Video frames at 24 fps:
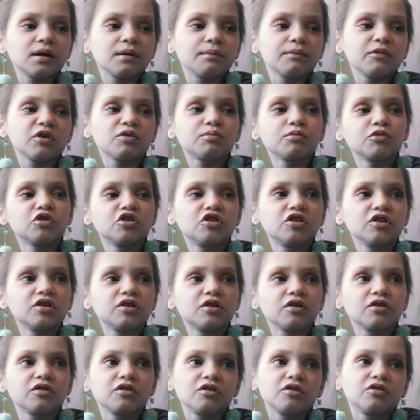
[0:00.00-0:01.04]
Mais je me dis que
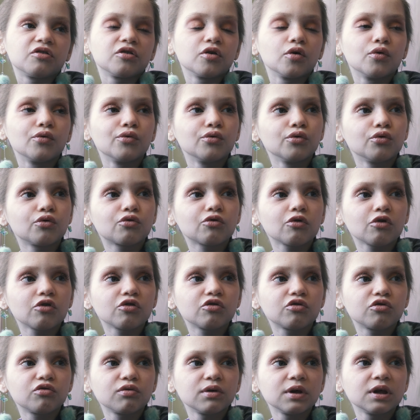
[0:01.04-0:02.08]
c'est ça.
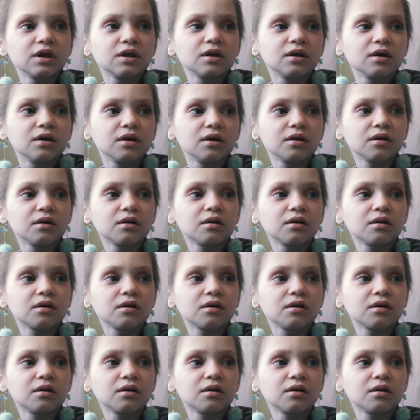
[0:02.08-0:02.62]
Aujourd'hui, euh,